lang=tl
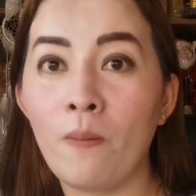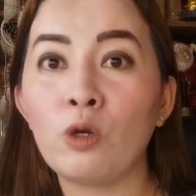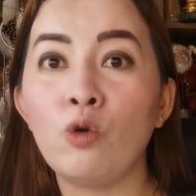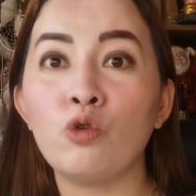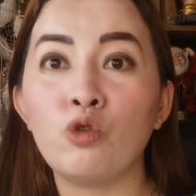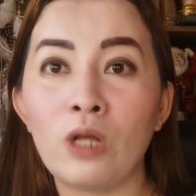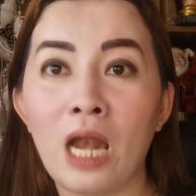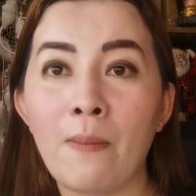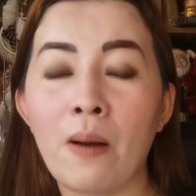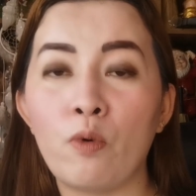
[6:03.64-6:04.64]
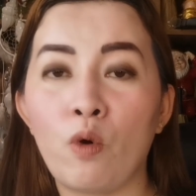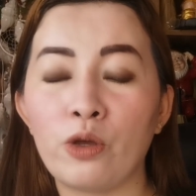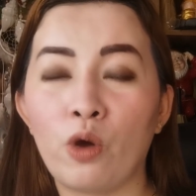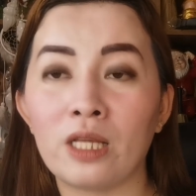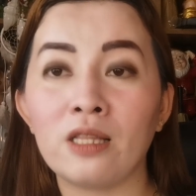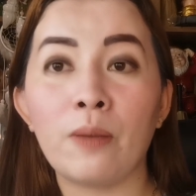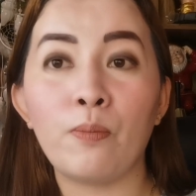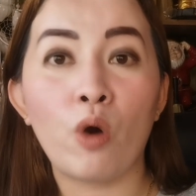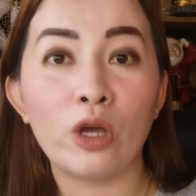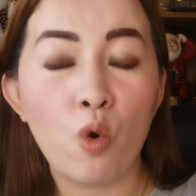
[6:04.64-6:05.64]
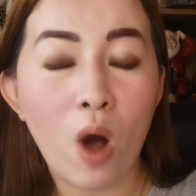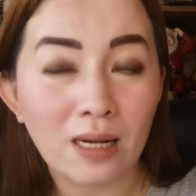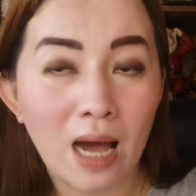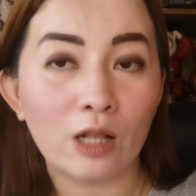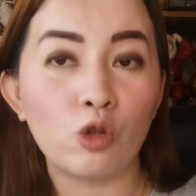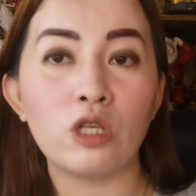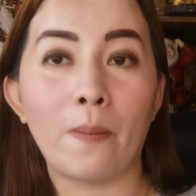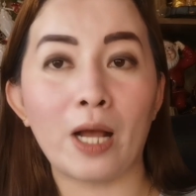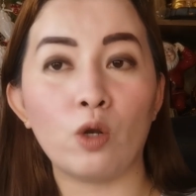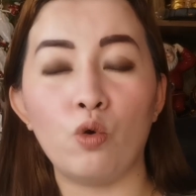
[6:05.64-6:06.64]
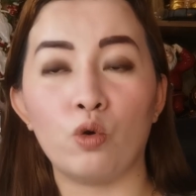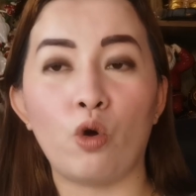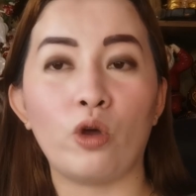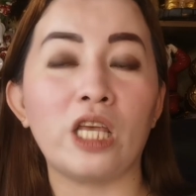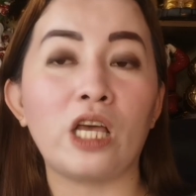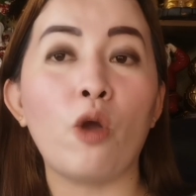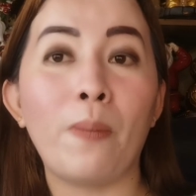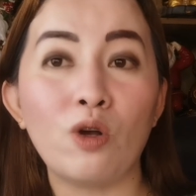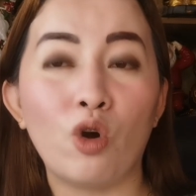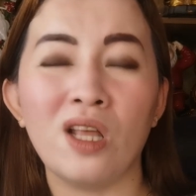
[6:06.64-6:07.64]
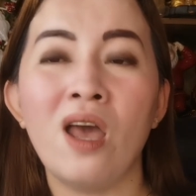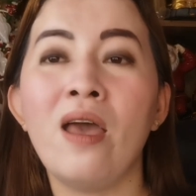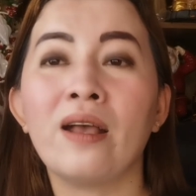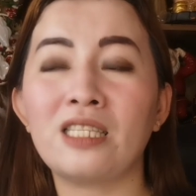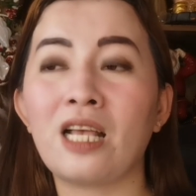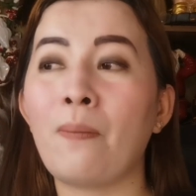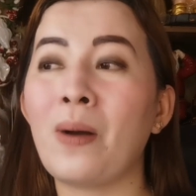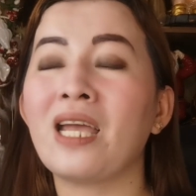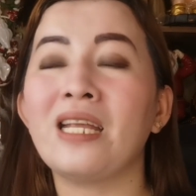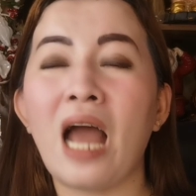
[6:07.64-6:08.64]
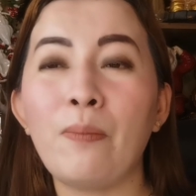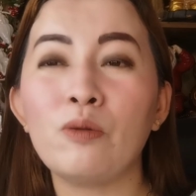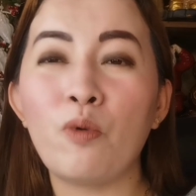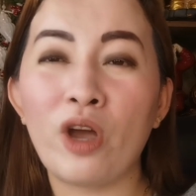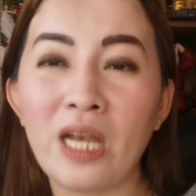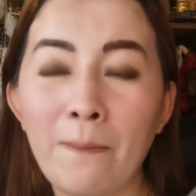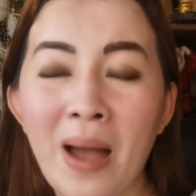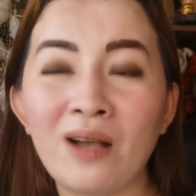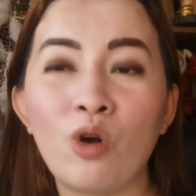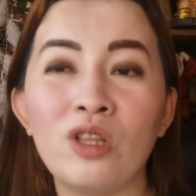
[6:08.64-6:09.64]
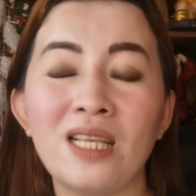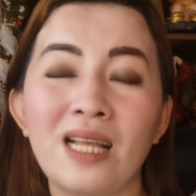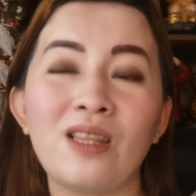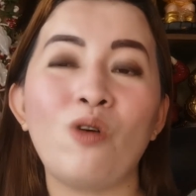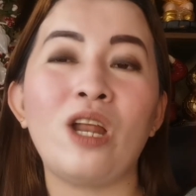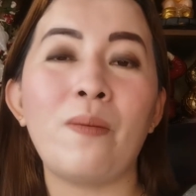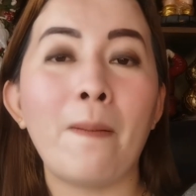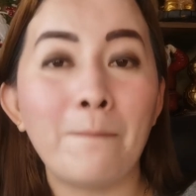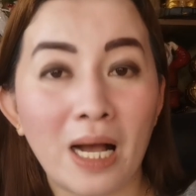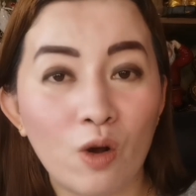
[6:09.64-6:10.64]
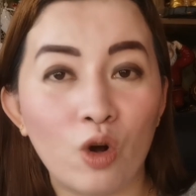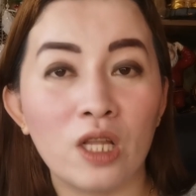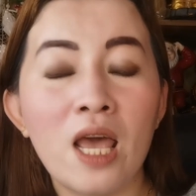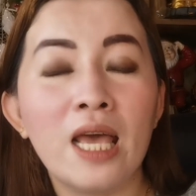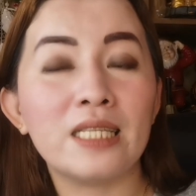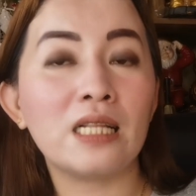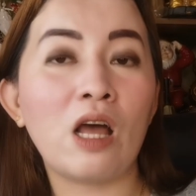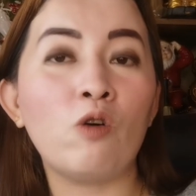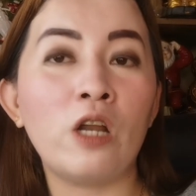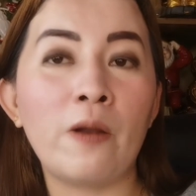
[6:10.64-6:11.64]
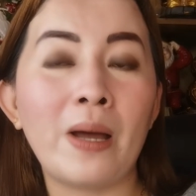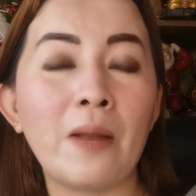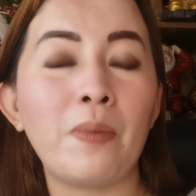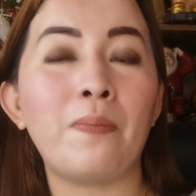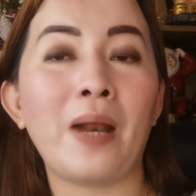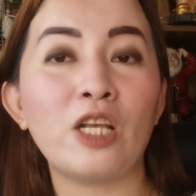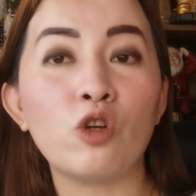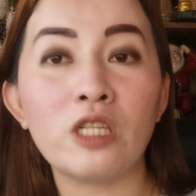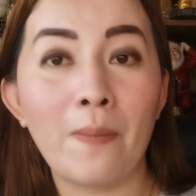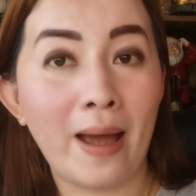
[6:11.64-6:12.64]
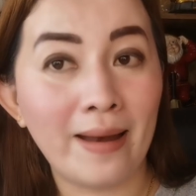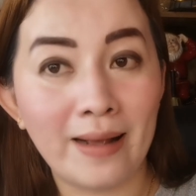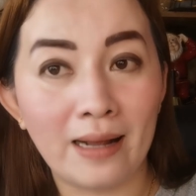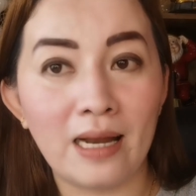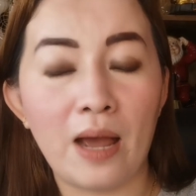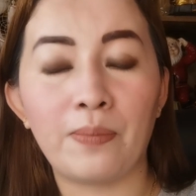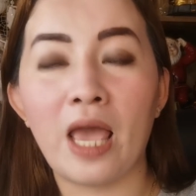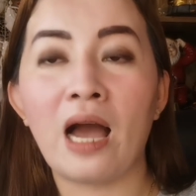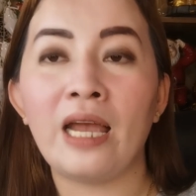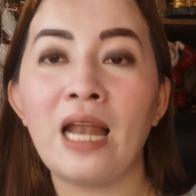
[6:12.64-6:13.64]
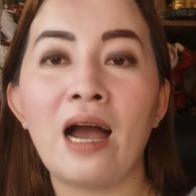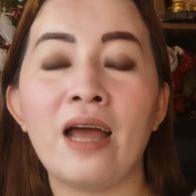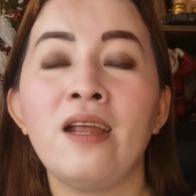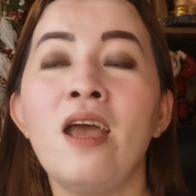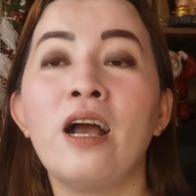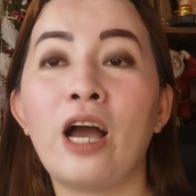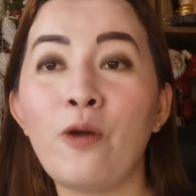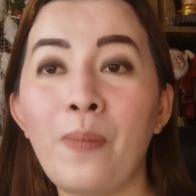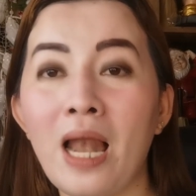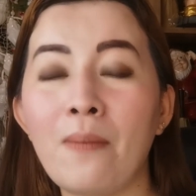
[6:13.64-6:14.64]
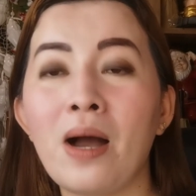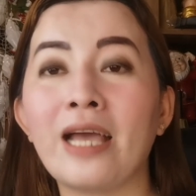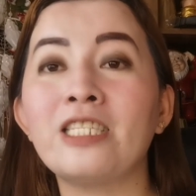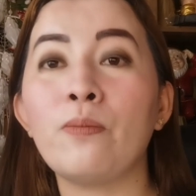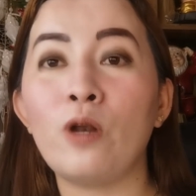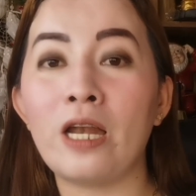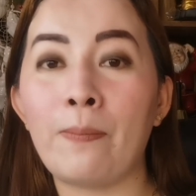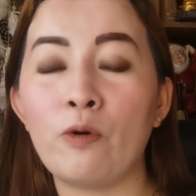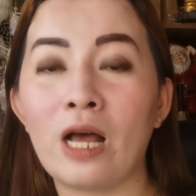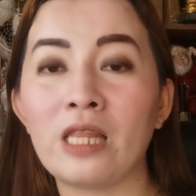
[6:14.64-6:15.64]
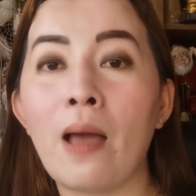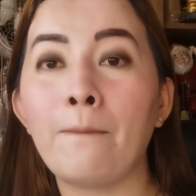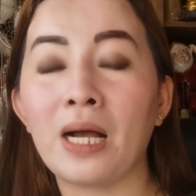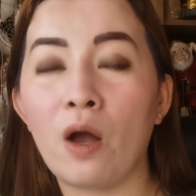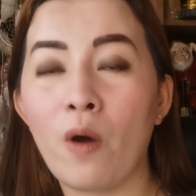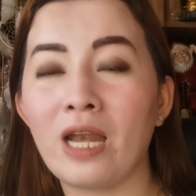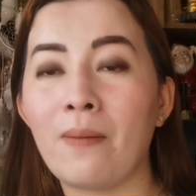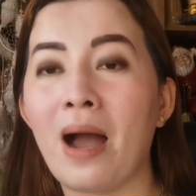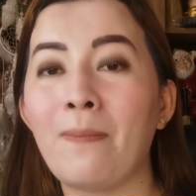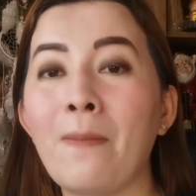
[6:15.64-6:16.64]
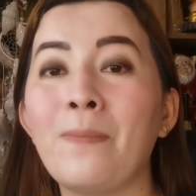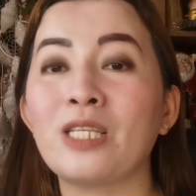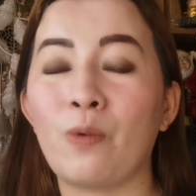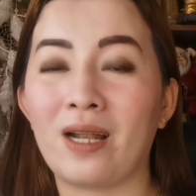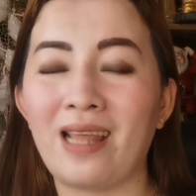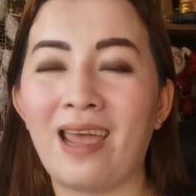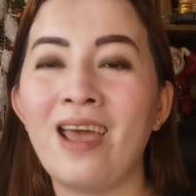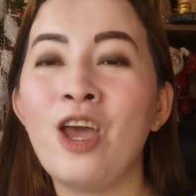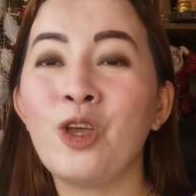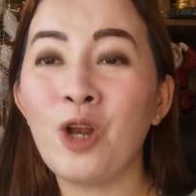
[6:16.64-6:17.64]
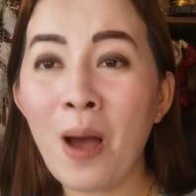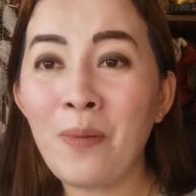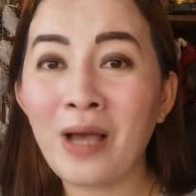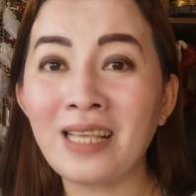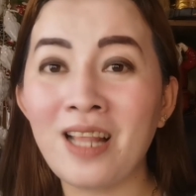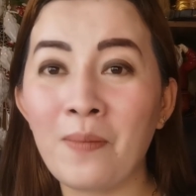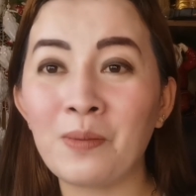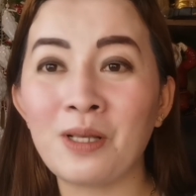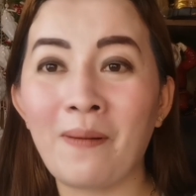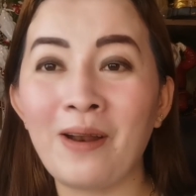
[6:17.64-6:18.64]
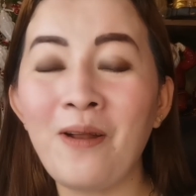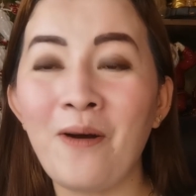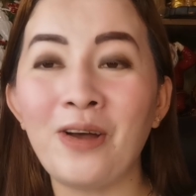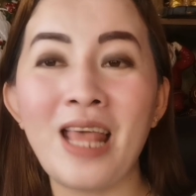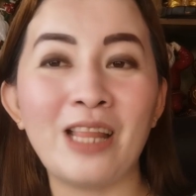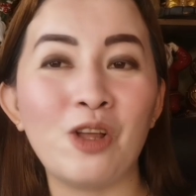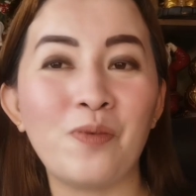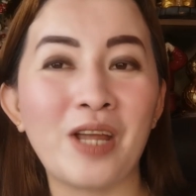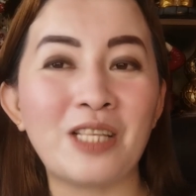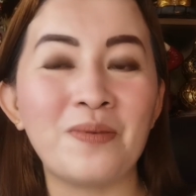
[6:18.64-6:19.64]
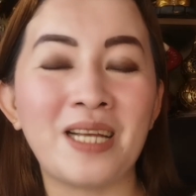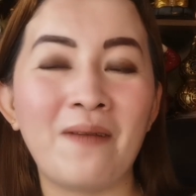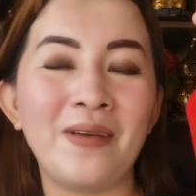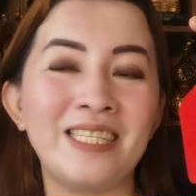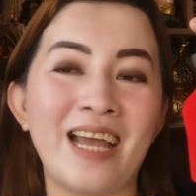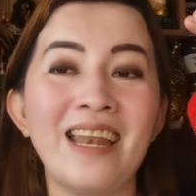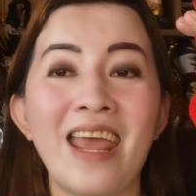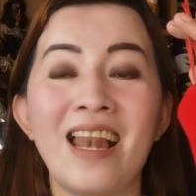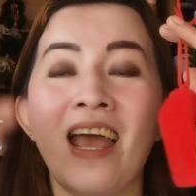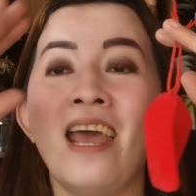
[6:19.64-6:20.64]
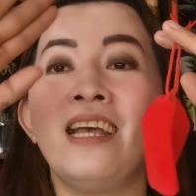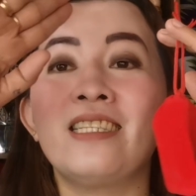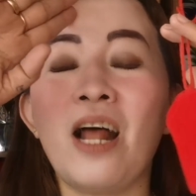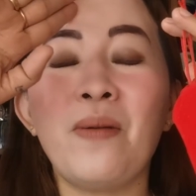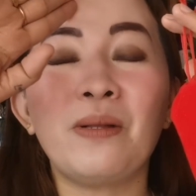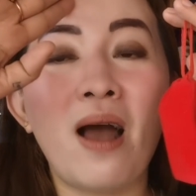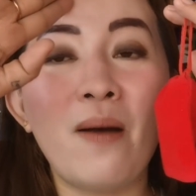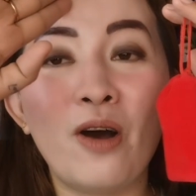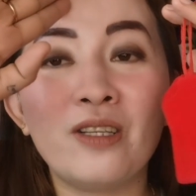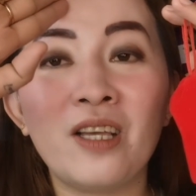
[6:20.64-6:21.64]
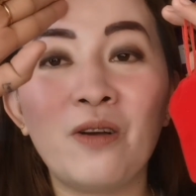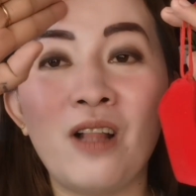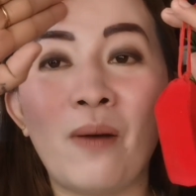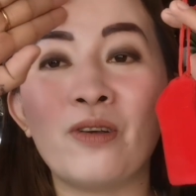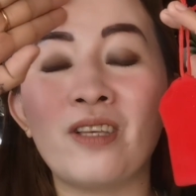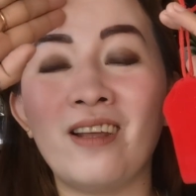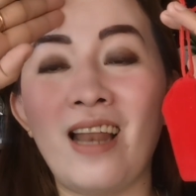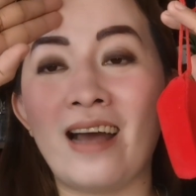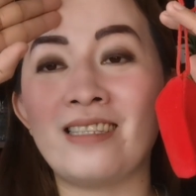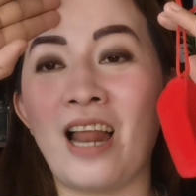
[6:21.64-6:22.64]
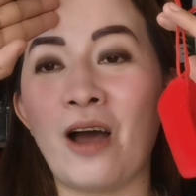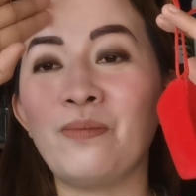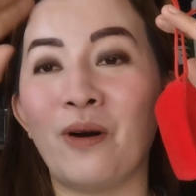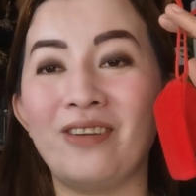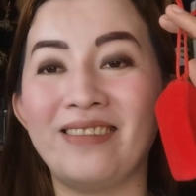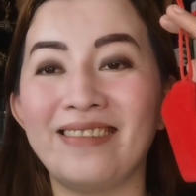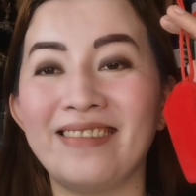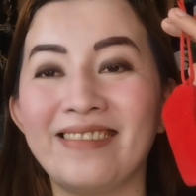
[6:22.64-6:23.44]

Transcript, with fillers: magluluto na lamang po kayo at hindi po kayo hagardo sa pagluluto, hindi kayo pagod. Kasi kapag inabot po kayo ng pagod, isang taon na naman pagod, isang taon na naman na pressure sa mga nagaganap. Kaya kailangan ngayon ngayon pa lamang ay simulan na po natin ang paggawa ng mga pampaswerte. Yun lang po guys, salamat po sa panonood and don't forget to subscribe my channel. Salamat mga bossing, good luck po sa inyo lahat. Salamat po.